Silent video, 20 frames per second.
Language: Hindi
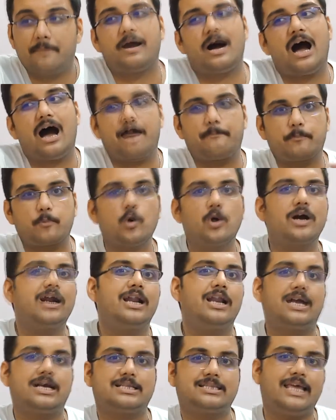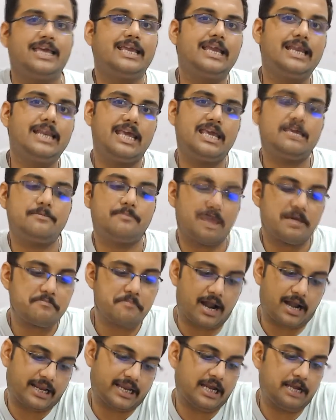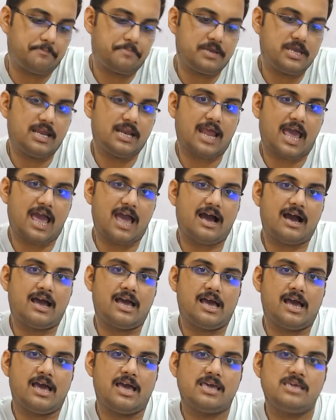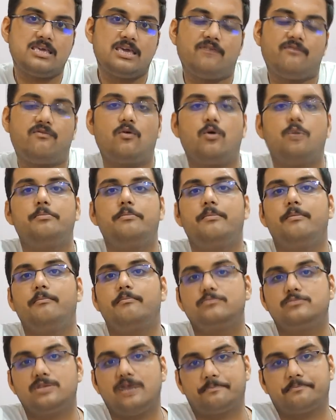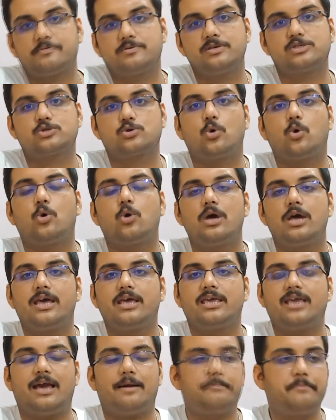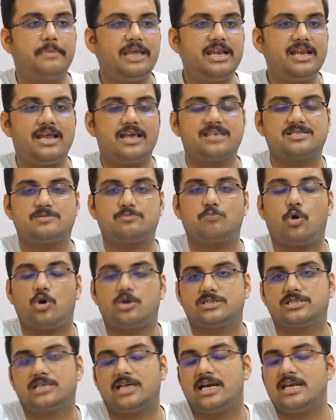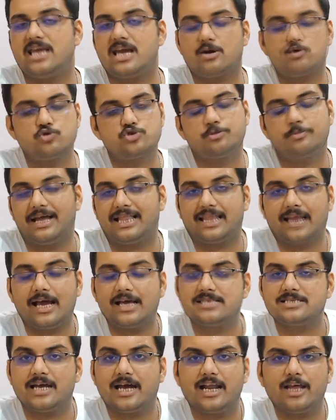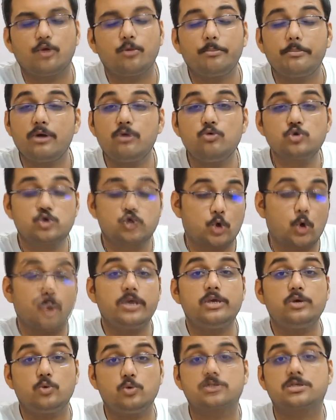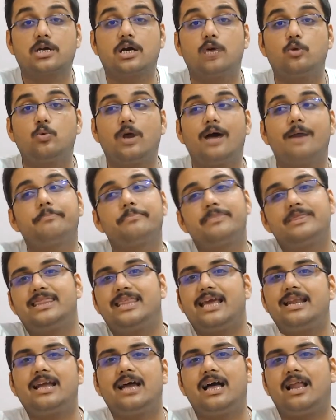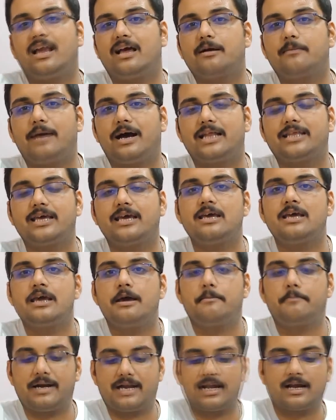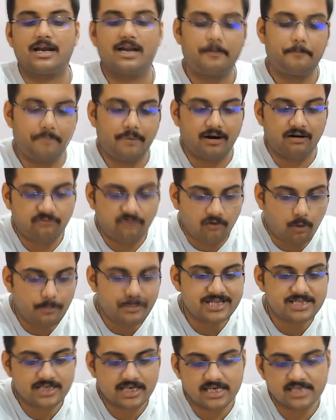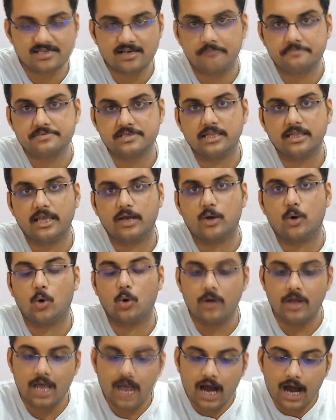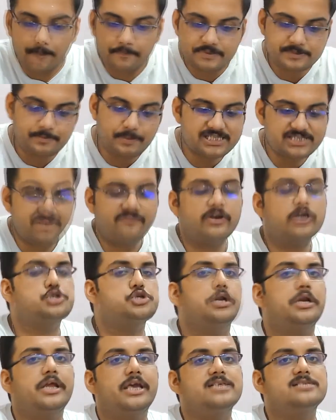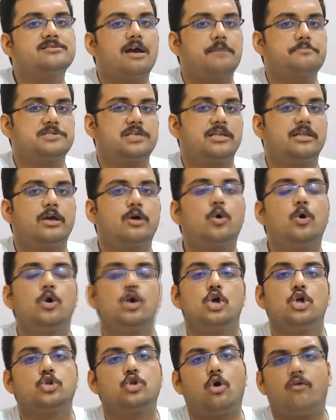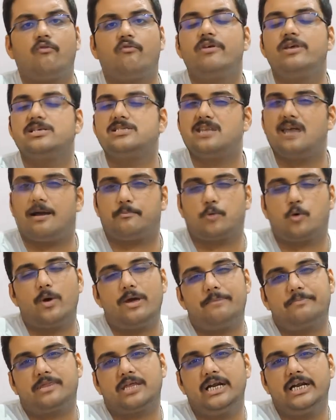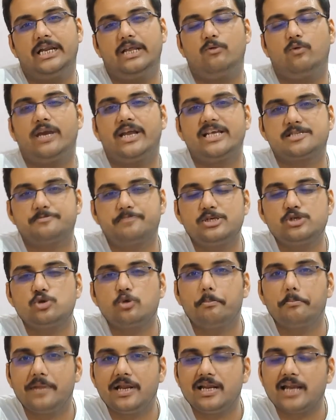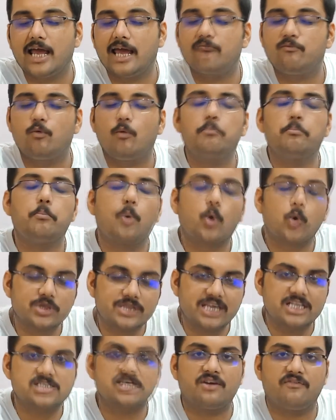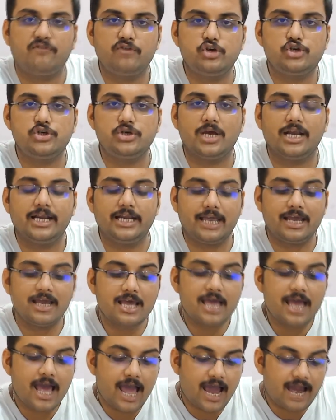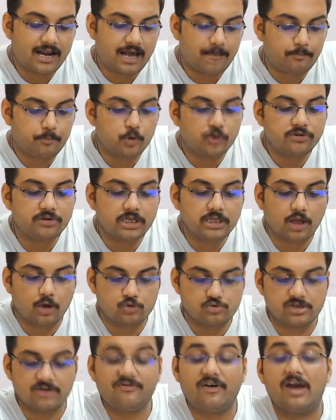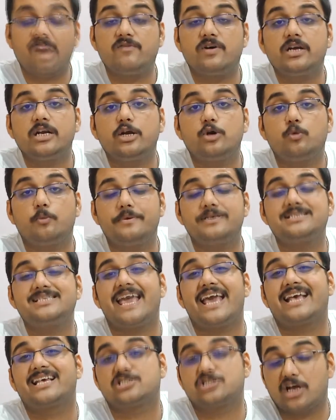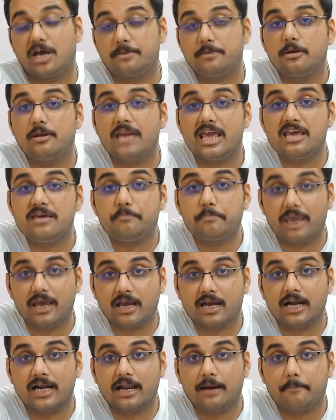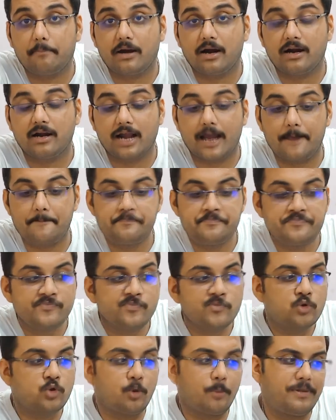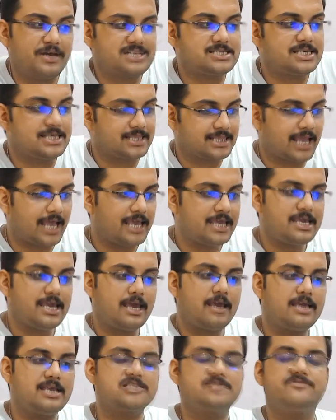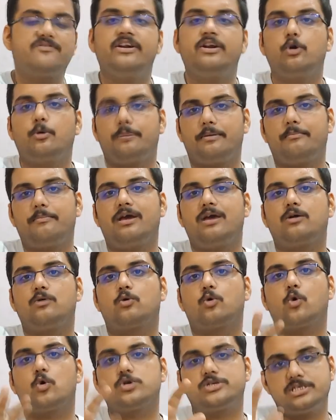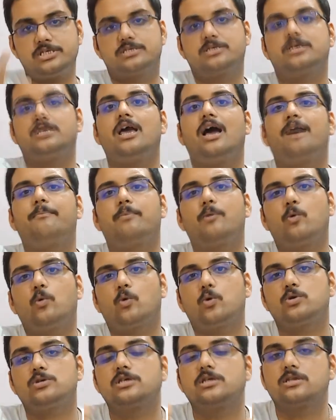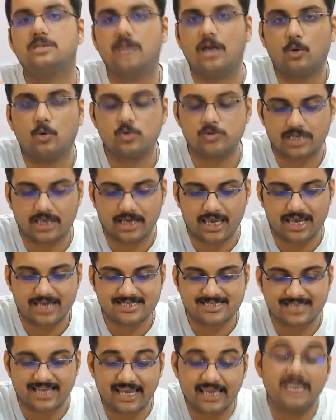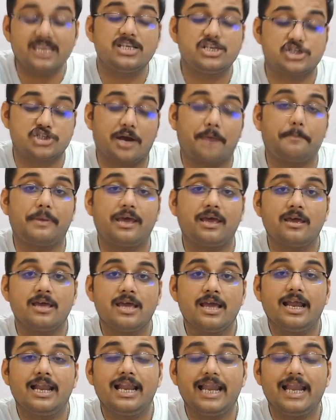अब आपको अगर लगता है कि नहीं भाई मार्केट पे ये नया आया है ये फ़ोन जब इसको क्या मीनेस्ट मॉन्स्टर या कुछ बताया जा रहा है तो मैं उसको यूज़ करूंगा देन अलग बात है बट अगर आप परफॉर्मेंस के हिसाब से देखो आप स्पेसिफिकेशन के हिसाब से देखो तो ऑब्वियसली आपको एम थर्टी वन पे जो मिल रहा है वो मोर देन सफिशियंट है एंड आपको थ्री थाउजेंड फाइव हंड्रेड रुपीज़ एक्स्ट्रा भी नहीं पे करना पड़ रहा है तो बस इतना ही है इस वीडियो पे मैं कोशिश किया आप लोगों को जितना हो सके एक सही दिशा पे